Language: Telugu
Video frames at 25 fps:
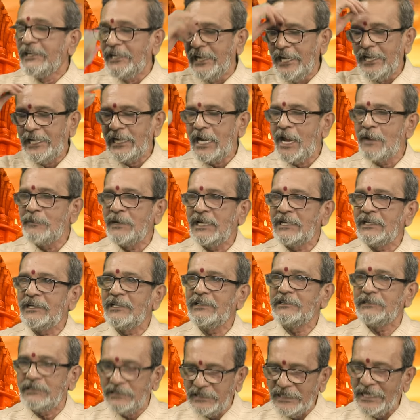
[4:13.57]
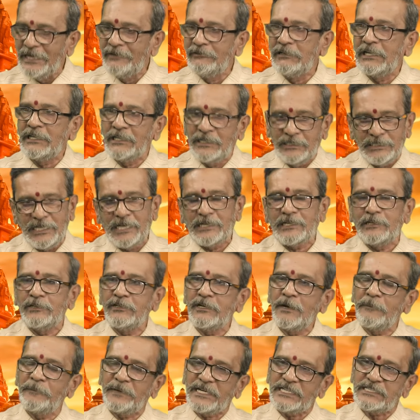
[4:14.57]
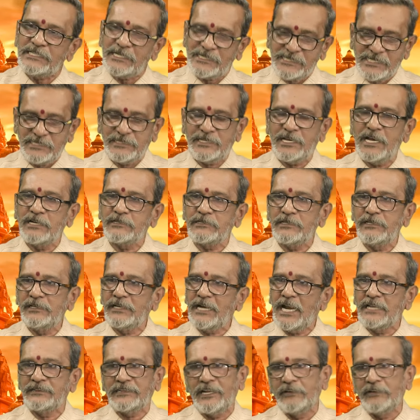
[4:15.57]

హే రామ్ అనలేదు ఏమనలేదు అక్కడ ఉన్న ప్రత్యక్ష సాక్షులు